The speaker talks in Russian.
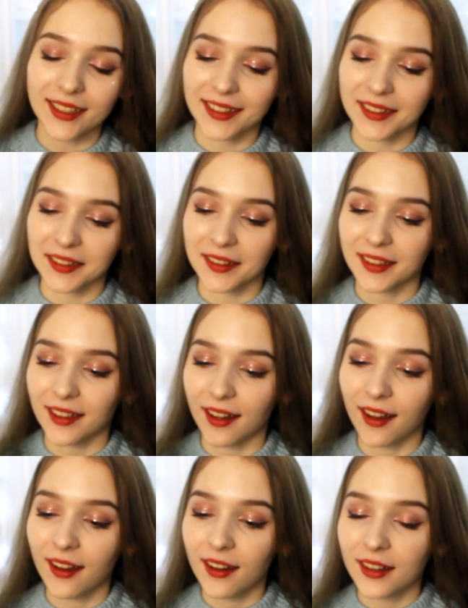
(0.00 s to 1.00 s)

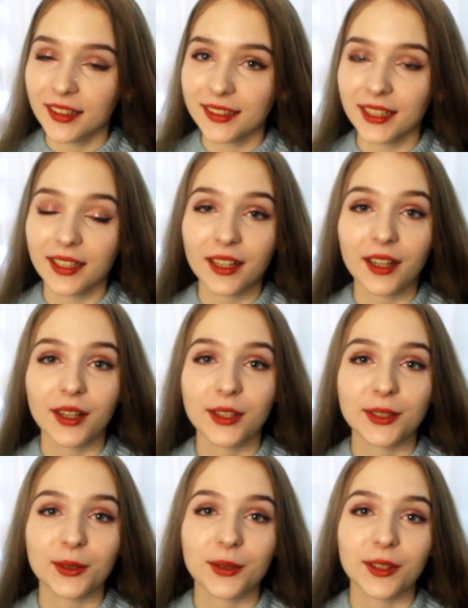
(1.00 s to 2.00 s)
Это серия,
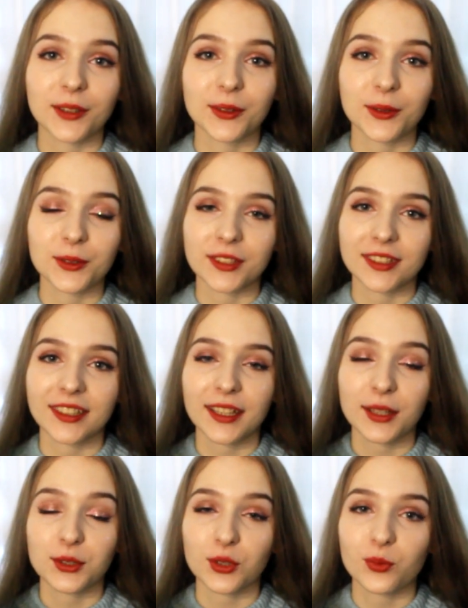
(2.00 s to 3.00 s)
которая тоже
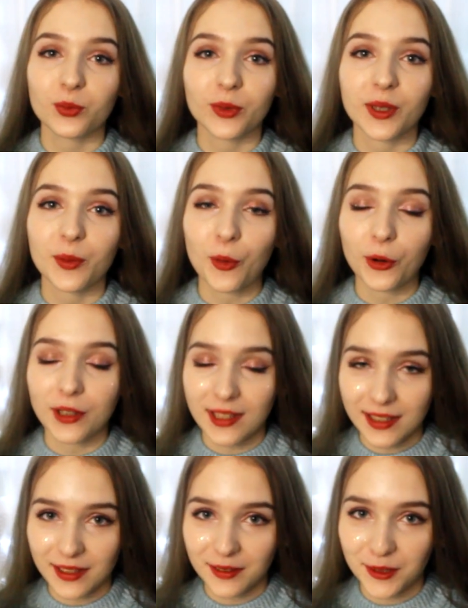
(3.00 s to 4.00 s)
такие теплые
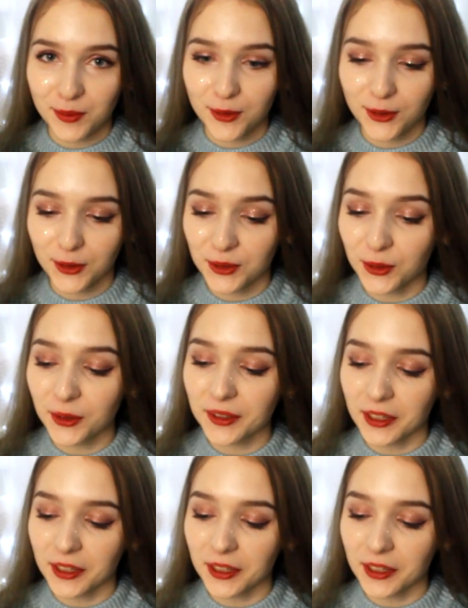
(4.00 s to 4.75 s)
эмоции в себе несет.